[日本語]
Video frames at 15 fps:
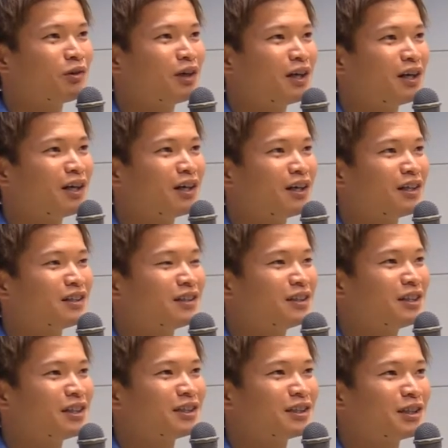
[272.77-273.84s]
は
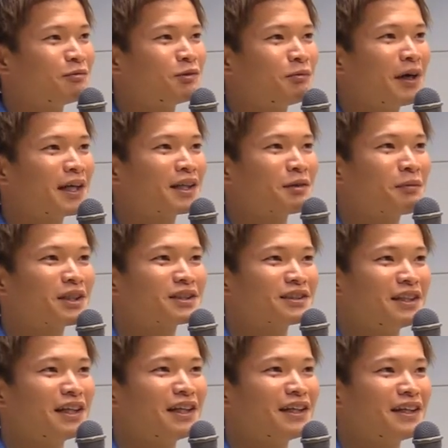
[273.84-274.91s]
全部負けてます
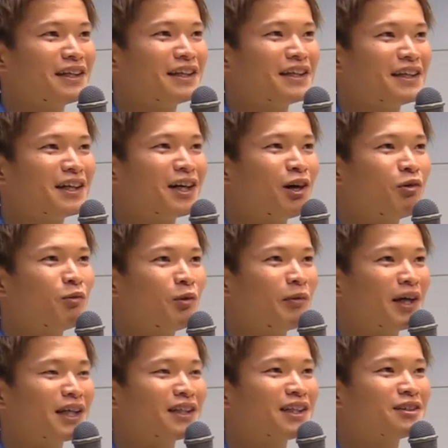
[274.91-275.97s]
ね顔も
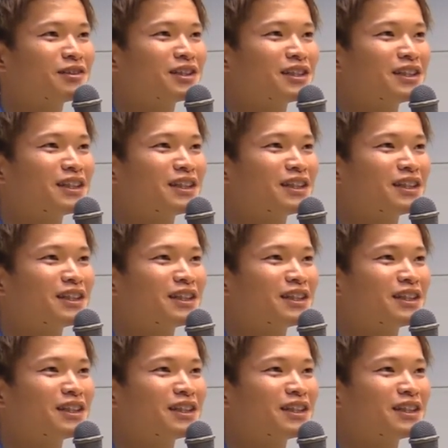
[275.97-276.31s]
負けてるし